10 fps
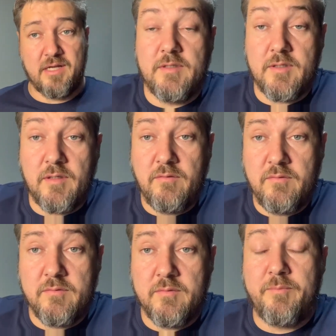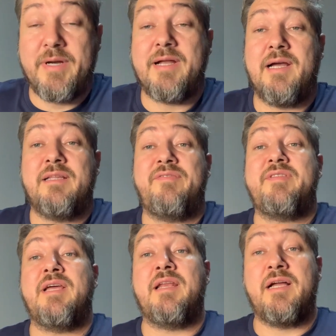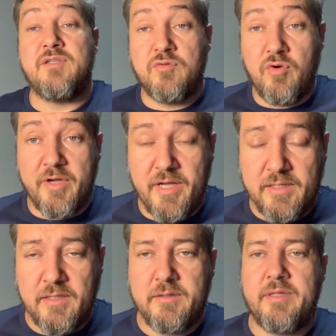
Então, para cada finalidade correta,